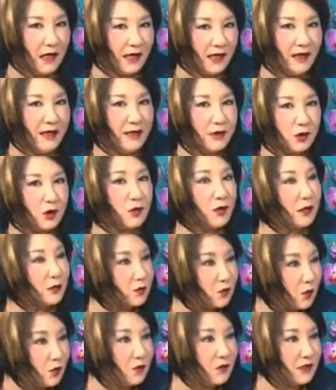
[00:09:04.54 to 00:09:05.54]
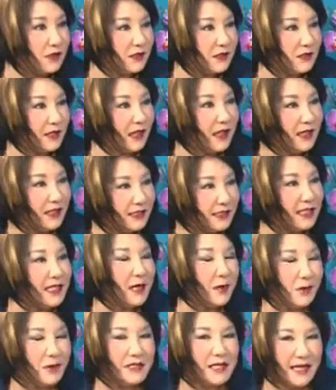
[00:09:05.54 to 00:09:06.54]
呃，受到重视的
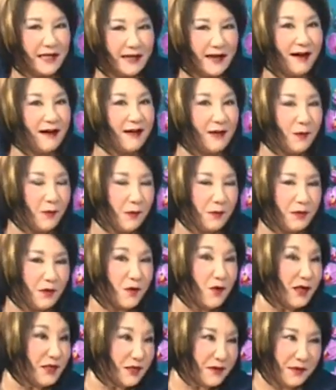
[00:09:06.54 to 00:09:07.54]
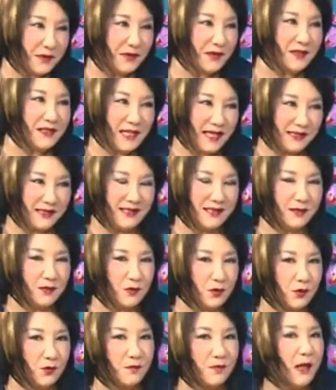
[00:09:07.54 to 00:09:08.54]
这个，我想也要跟我们的观众朋友讲
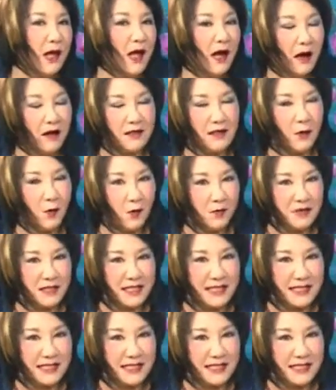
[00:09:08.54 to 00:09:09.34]
清楚。好的，我